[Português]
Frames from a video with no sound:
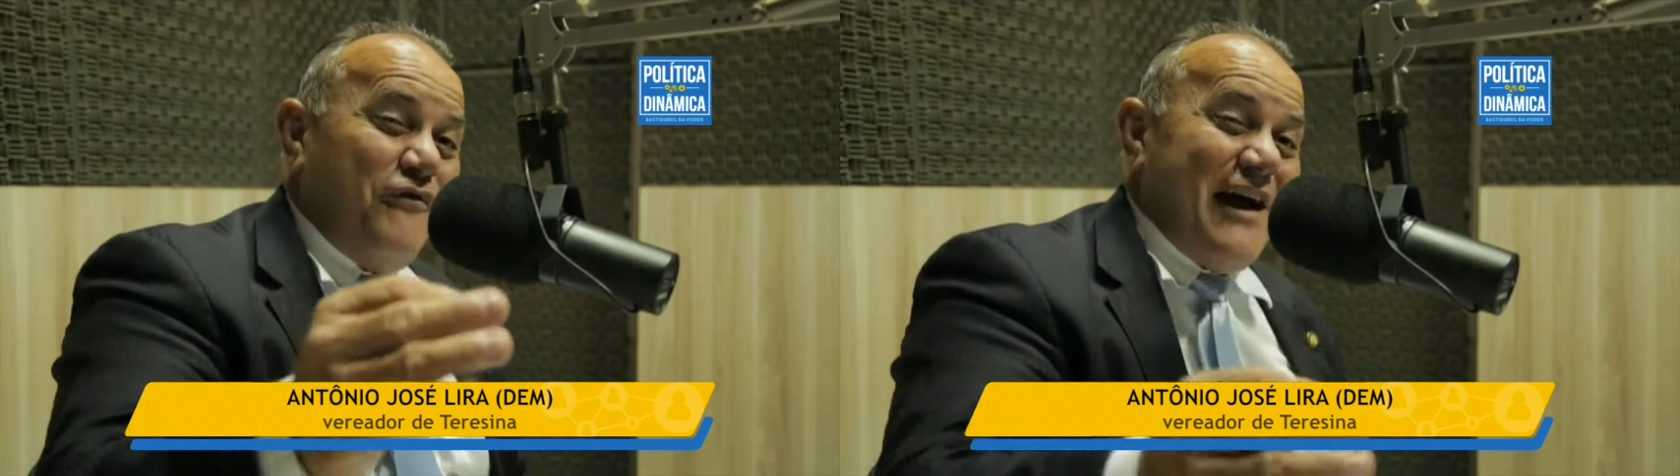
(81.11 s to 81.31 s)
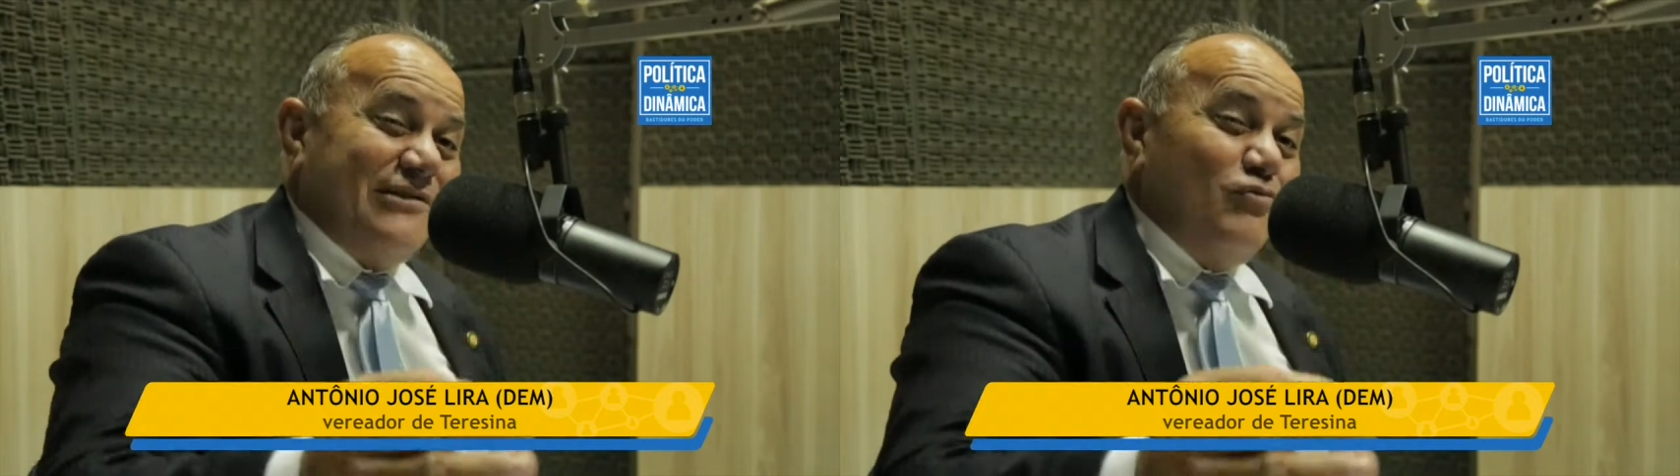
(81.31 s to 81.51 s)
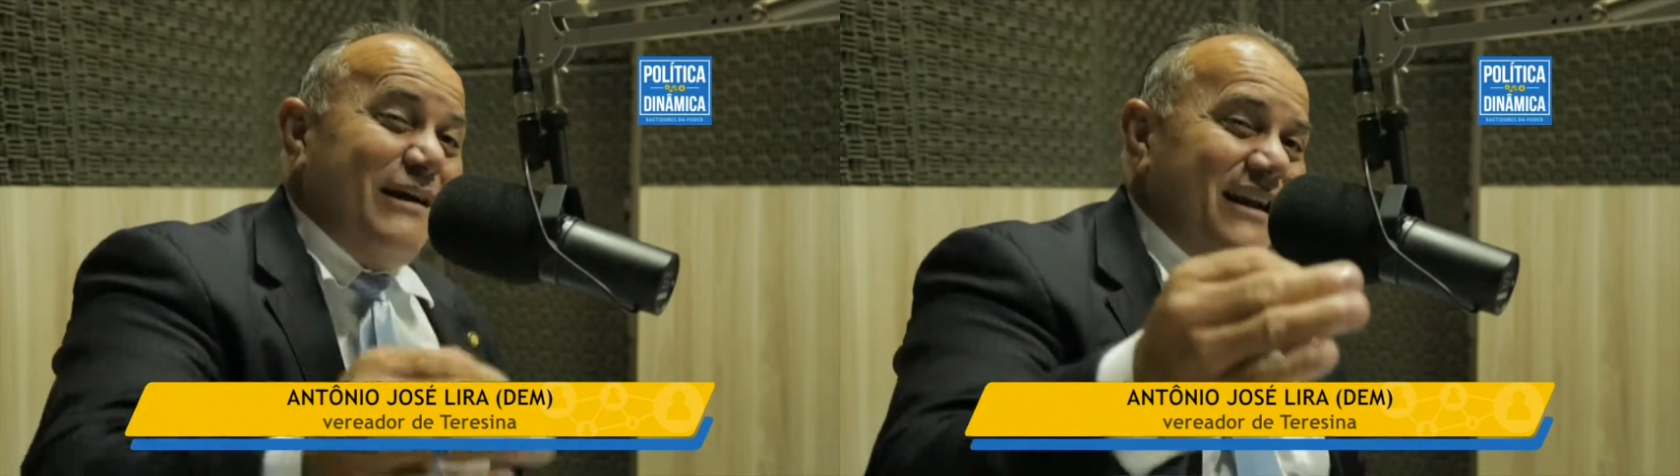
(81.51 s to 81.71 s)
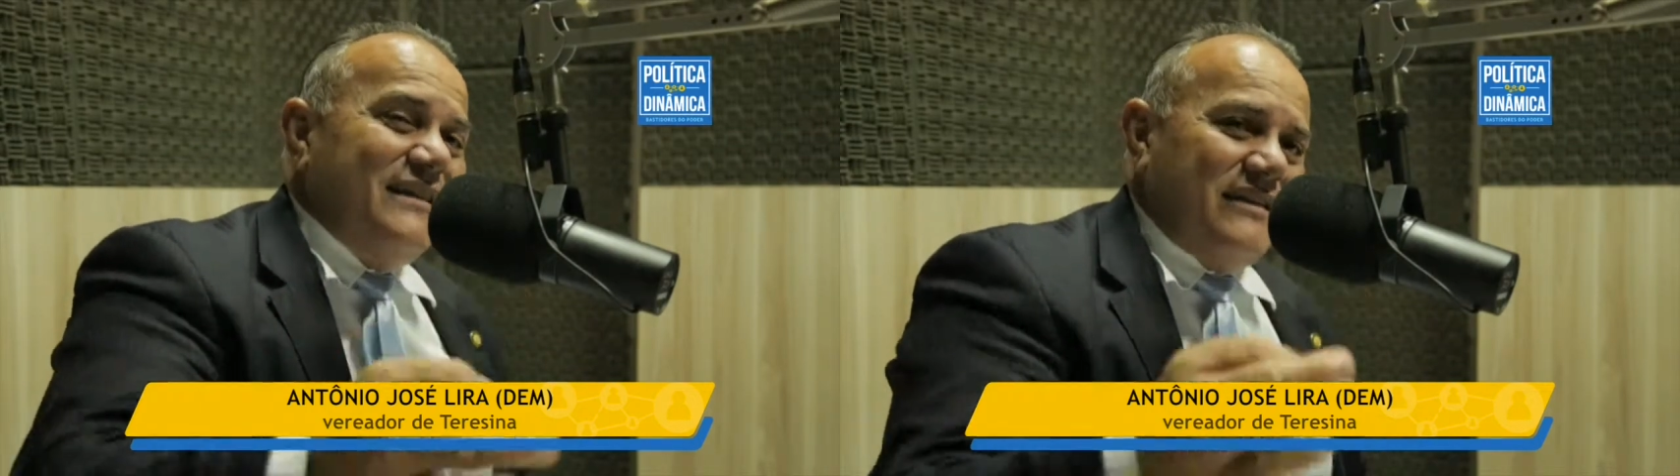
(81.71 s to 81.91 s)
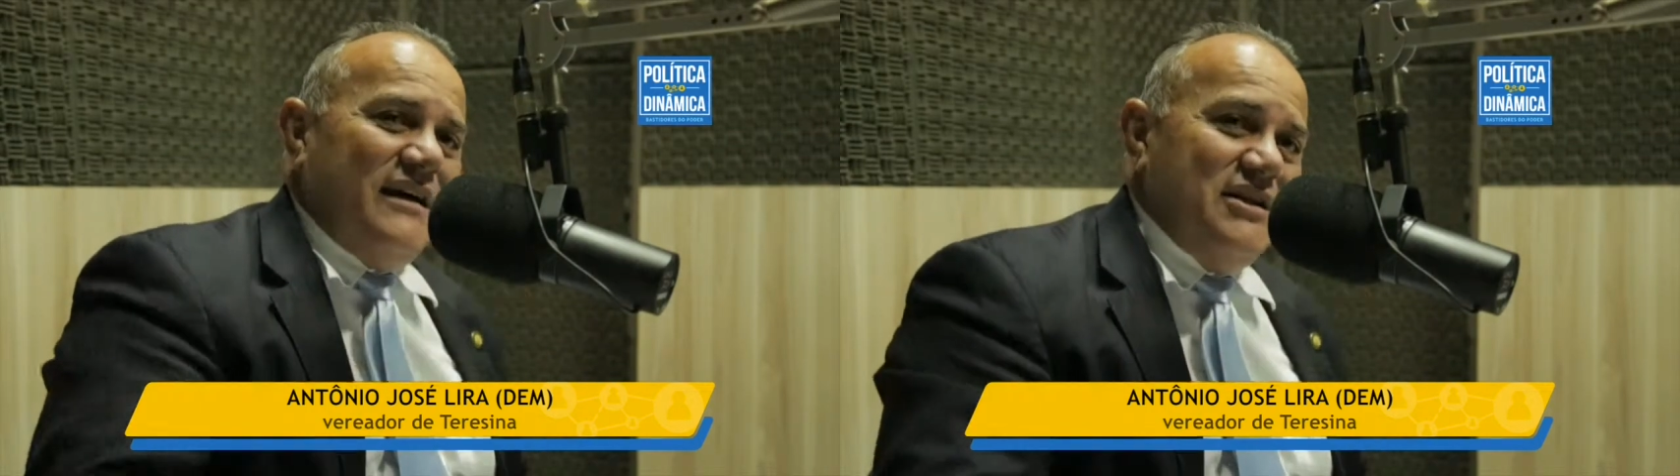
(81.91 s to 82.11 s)
fato
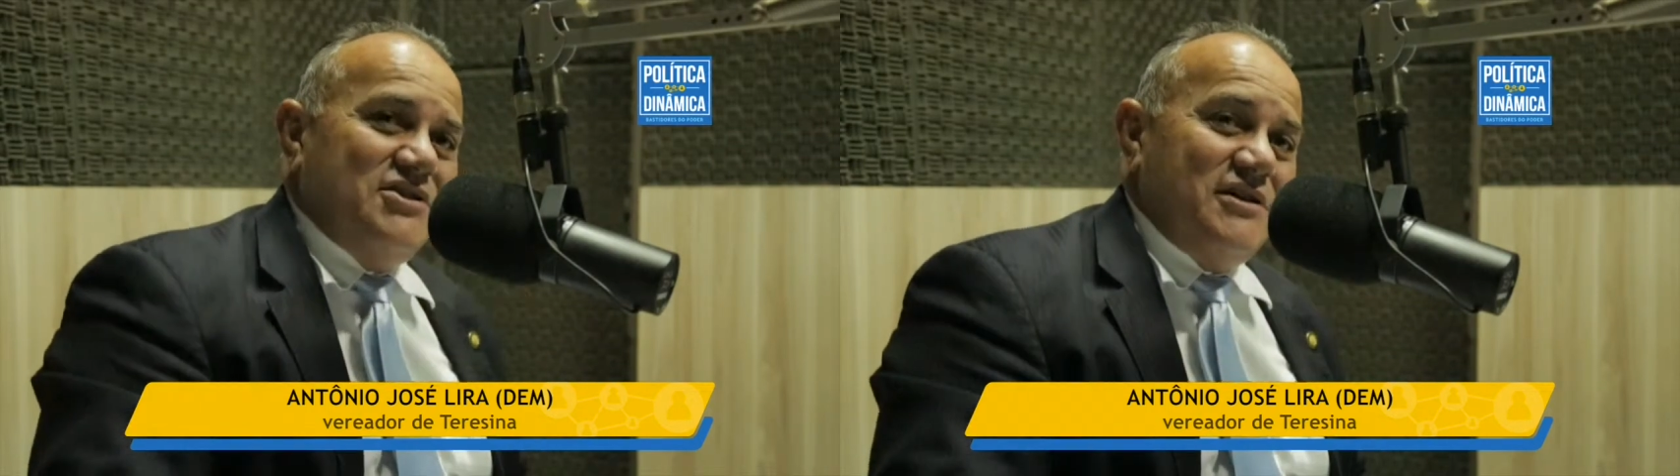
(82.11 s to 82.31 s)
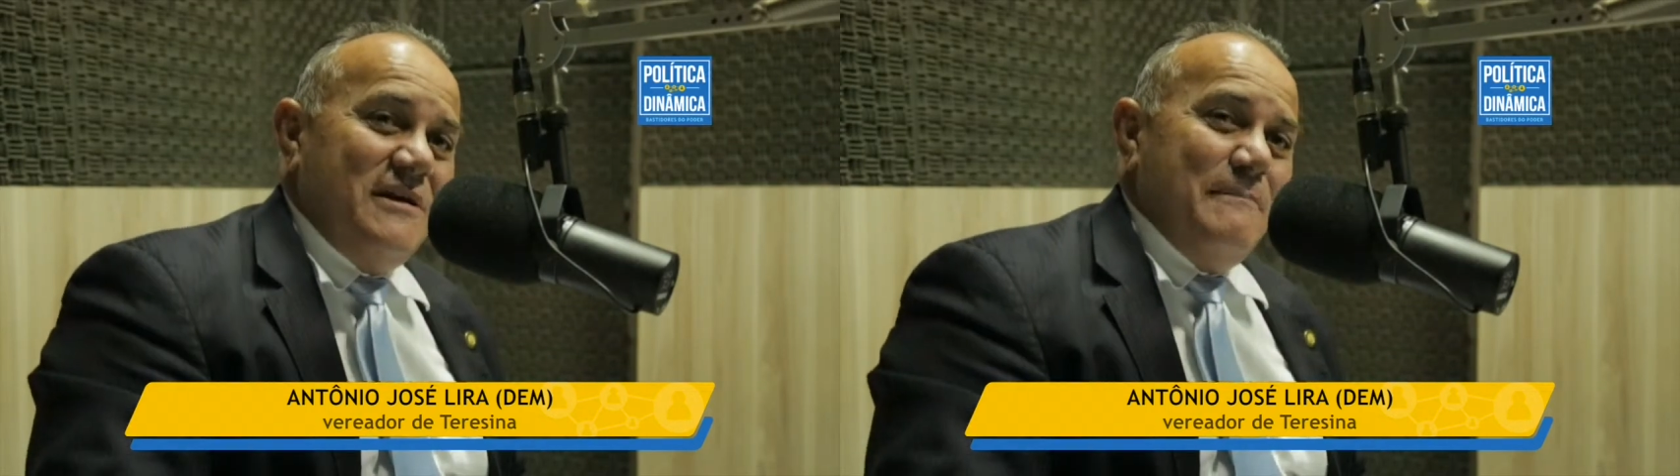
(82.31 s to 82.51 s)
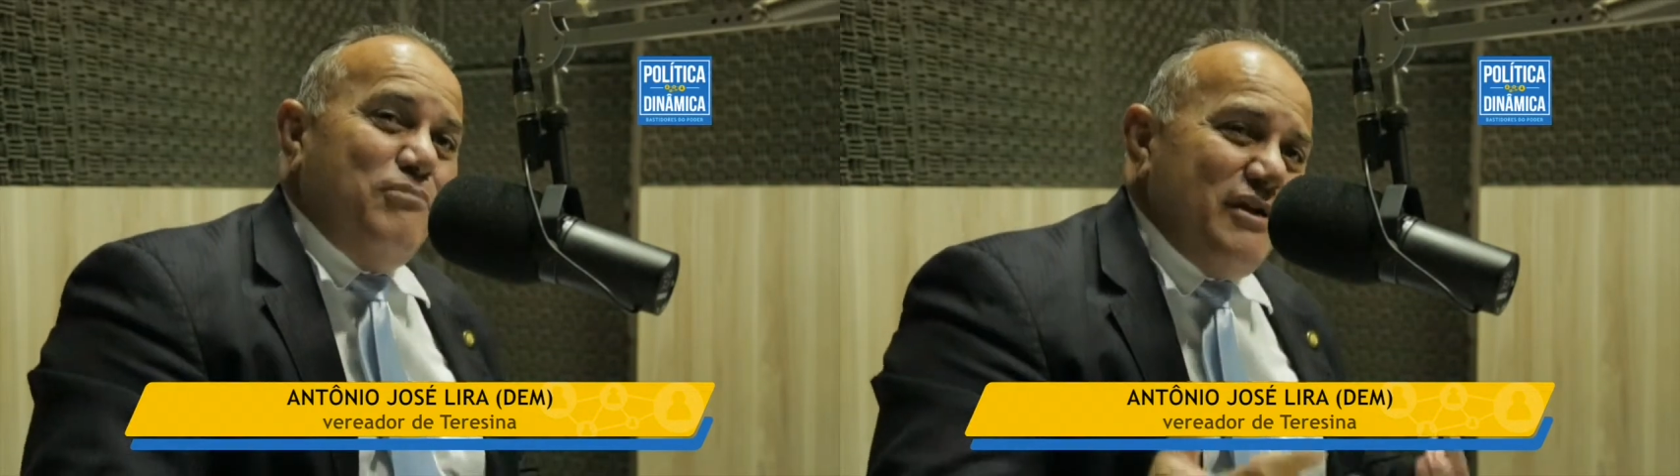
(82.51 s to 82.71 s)
gritante.